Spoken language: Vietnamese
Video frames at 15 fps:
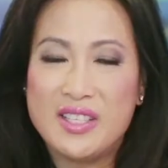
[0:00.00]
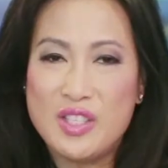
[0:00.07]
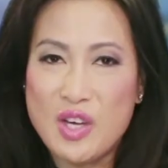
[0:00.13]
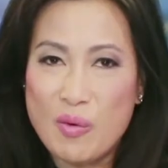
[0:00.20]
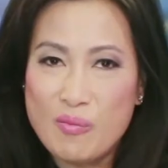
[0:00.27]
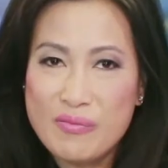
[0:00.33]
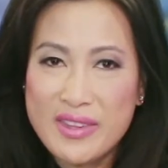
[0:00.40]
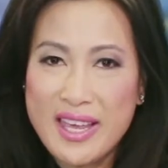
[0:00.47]

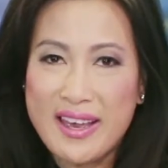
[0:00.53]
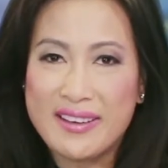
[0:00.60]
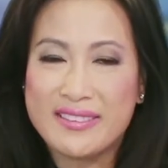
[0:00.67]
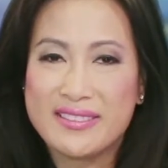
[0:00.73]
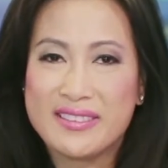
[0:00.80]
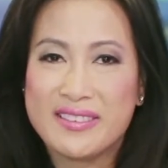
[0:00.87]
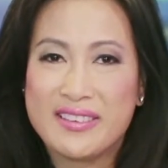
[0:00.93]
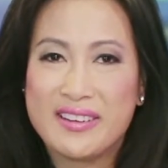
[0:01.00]
chống nhăn
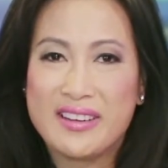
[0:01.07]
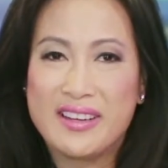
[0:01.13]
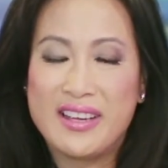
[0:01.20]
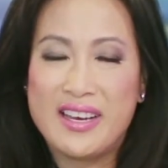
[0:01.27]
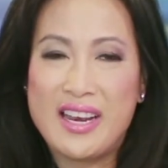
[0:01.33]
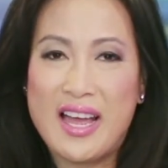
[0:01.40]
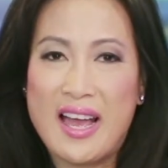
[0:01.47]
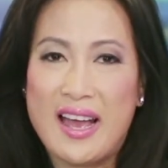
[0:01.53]

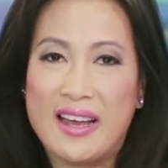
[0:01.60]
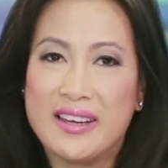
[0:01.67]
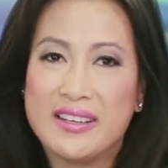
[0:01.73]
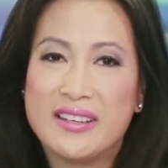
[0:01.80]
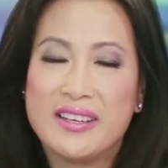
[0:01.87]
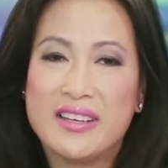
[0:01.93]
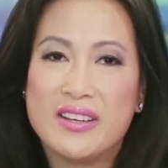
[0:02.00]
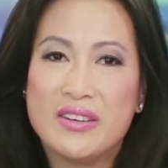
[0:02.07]
là
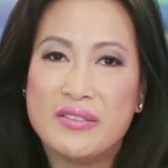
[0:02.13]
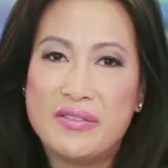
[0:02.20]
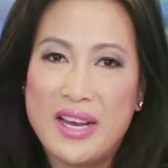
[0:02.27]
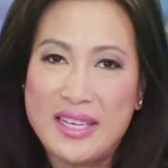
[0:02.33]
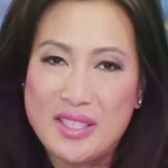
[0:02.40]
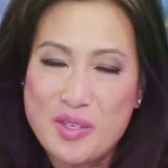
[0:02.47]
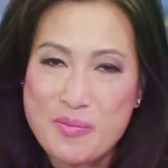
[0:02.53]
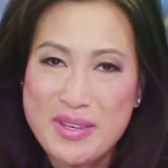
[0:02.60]

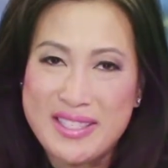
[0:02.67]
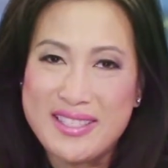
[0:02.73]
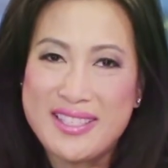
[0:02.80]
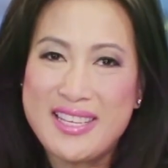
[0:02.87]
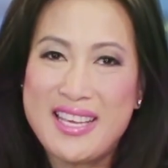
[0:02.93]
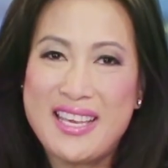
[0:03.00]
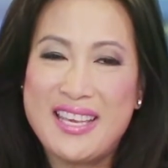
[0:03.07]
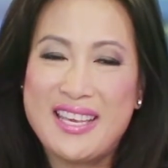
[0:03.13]
vitamin C,